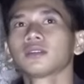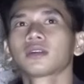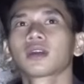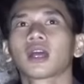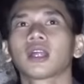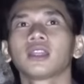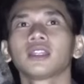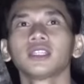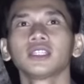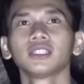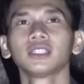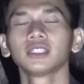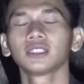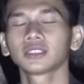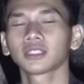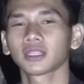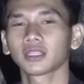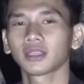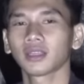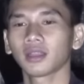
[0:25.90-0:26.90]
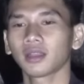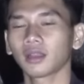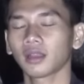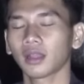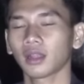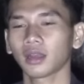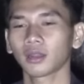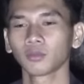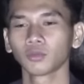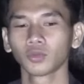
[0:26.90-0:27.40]
Kali ini saya
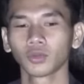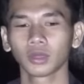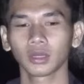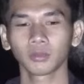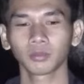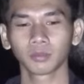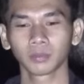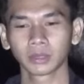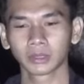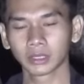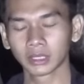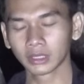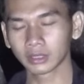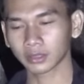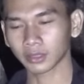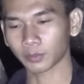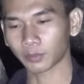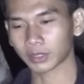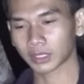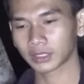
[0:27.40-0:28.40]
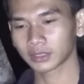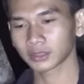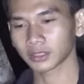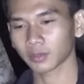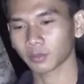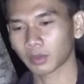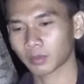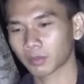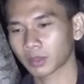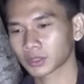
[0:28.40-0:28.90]
alhamdulillah ditemenin
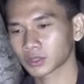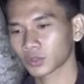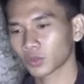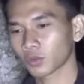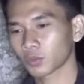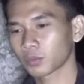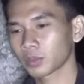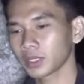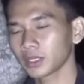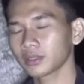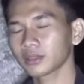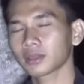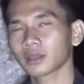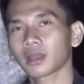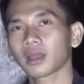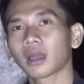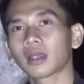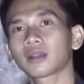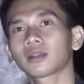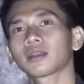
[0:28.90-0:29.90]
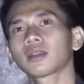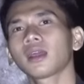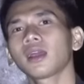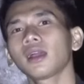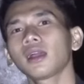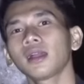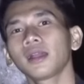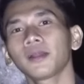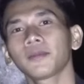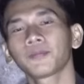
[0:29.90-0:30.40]
sama Mas Topik
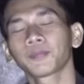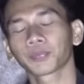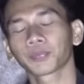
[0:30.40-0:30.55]
karena